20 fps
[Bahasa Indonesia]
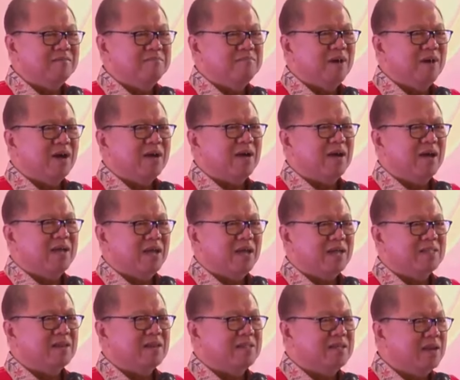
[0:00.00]
maka yang
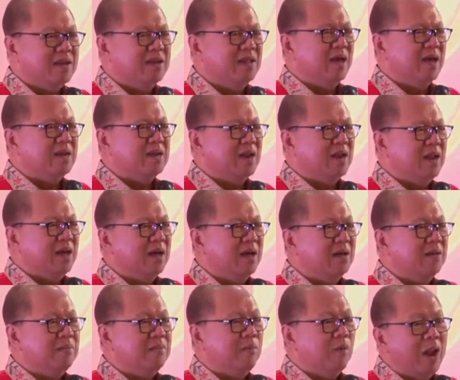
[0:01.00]
terjadi adalah
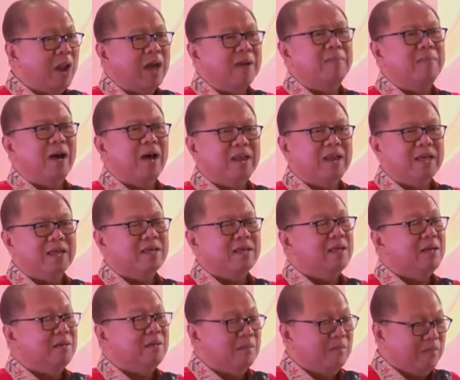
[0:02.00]
bolak-balik
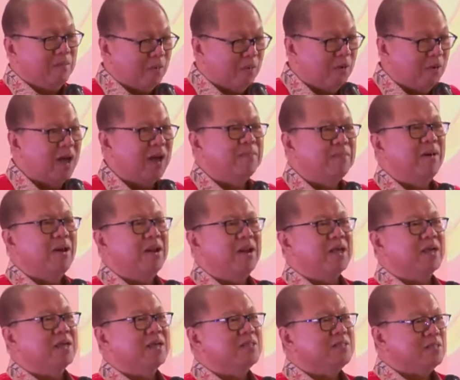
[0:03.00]

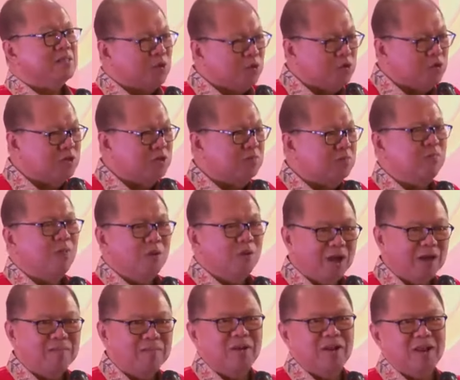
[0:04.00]
bolak-balik terus
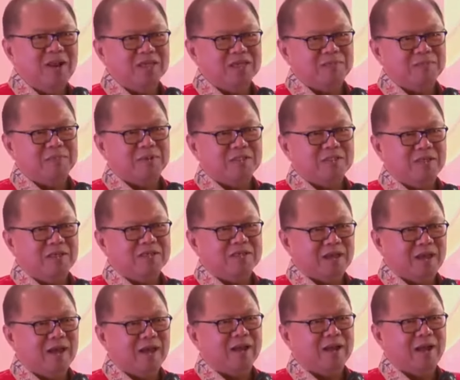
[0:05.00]
bolak-balik seperti
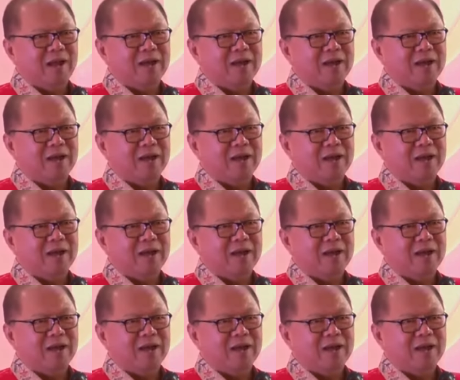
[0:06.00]
sekarang.